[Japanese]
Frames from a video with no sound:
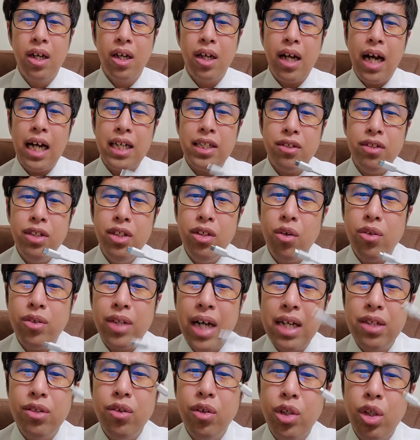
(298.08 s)
貸す意
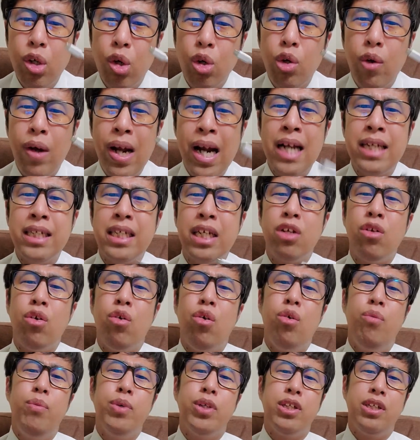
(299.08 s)
欲あるのに断られちゃった
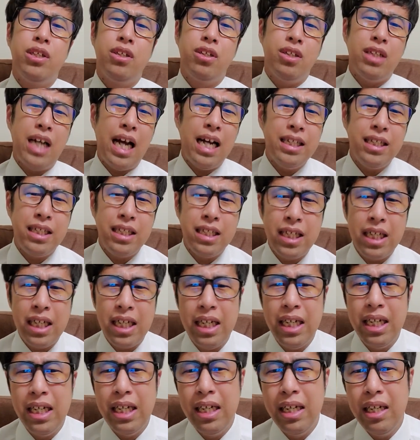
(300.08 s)
方も辛いし。
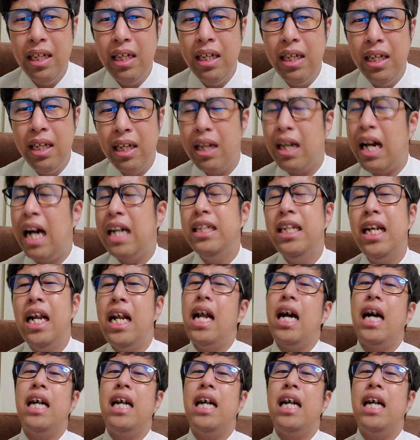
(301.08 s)
借りれな